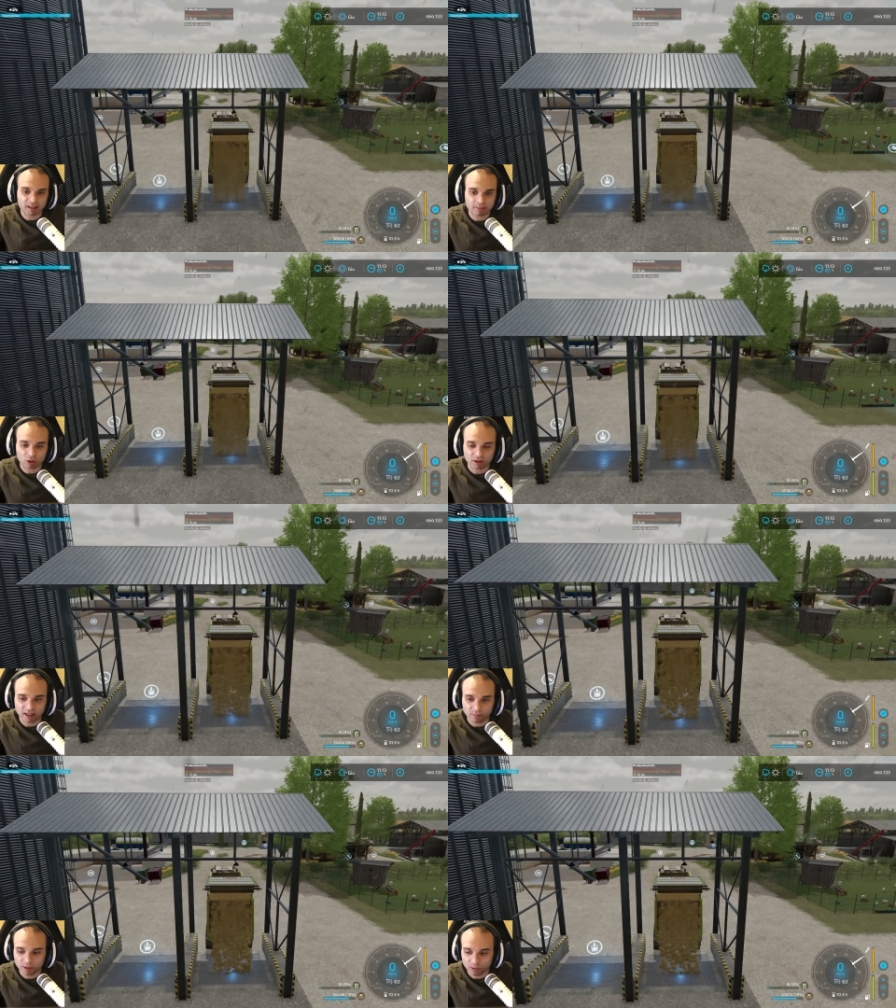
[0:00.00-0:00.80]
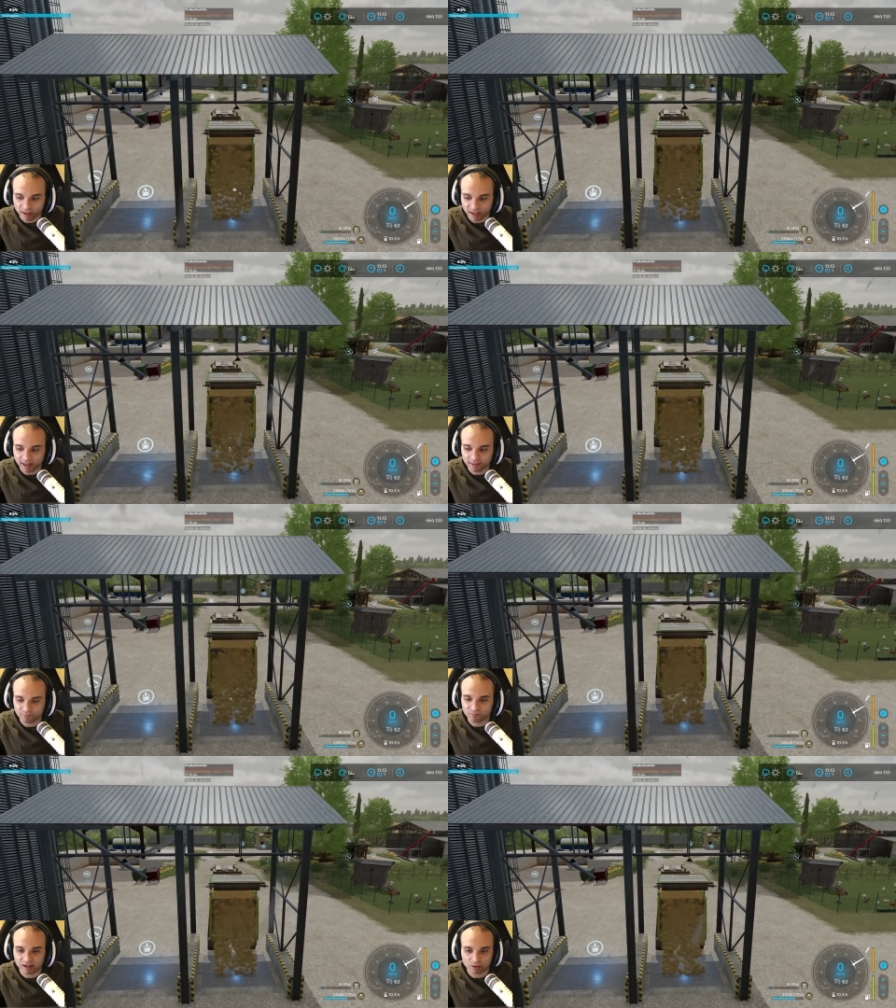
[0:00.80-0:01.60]
di portare quello che
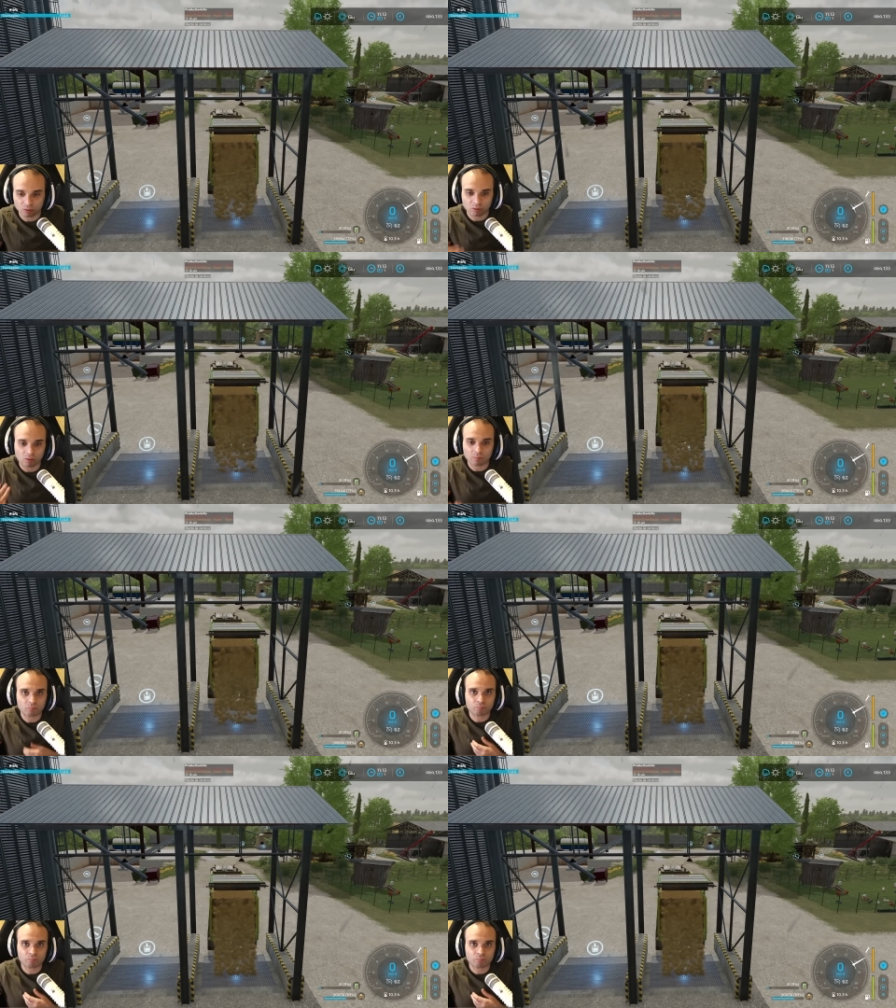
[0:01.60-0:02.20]
vedo